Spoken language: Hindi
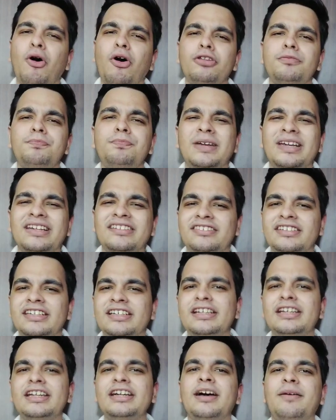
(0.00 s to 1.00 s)
बहुत
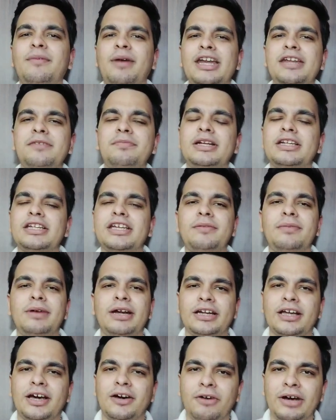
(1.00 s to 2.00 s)
बेसिक नीड हमारी बन के
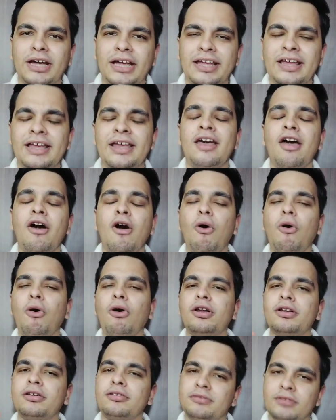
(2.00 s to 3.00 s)
बैठा हुआ है
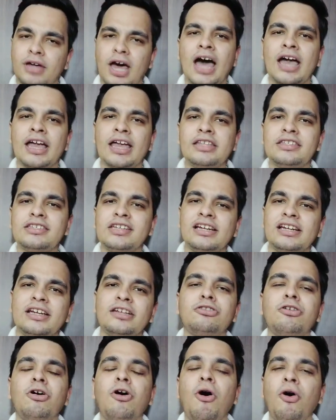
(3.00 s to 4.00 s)
और आगे चल के
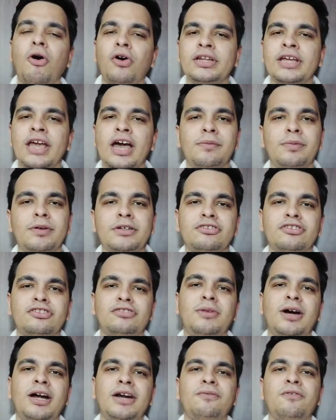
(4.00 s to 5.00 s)
तो और यहाँ पर जो
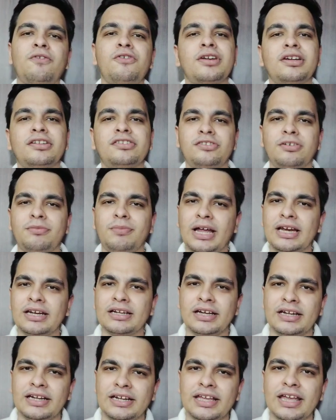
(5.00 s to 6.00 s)
स्मार्टफोन का इस्तेमाल
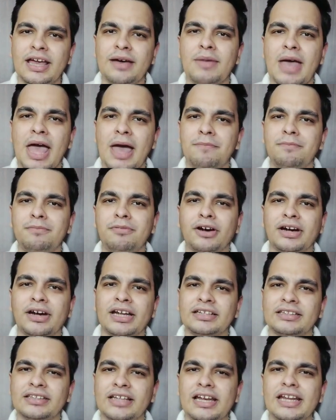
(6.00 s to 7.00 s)
करेंगे हम ऐप
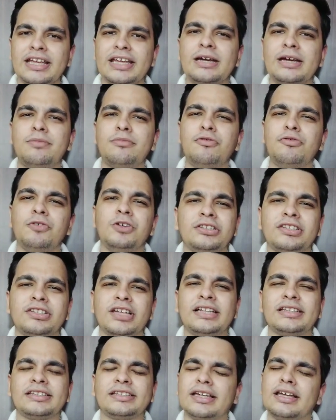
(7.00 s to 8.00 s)
वगैरह डालेंगे मूवीज
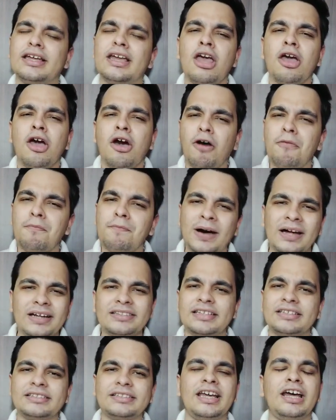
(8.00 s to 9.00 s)
डालते हैं और
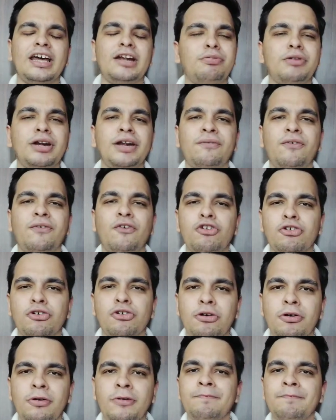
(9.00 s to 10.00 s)
भर देते यार पूरे फोन
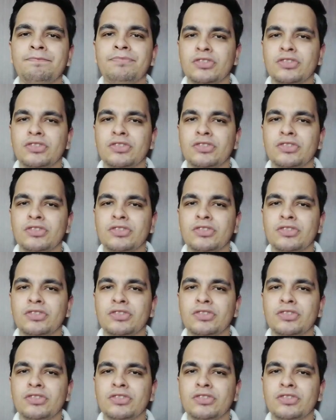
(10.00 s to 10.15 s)
को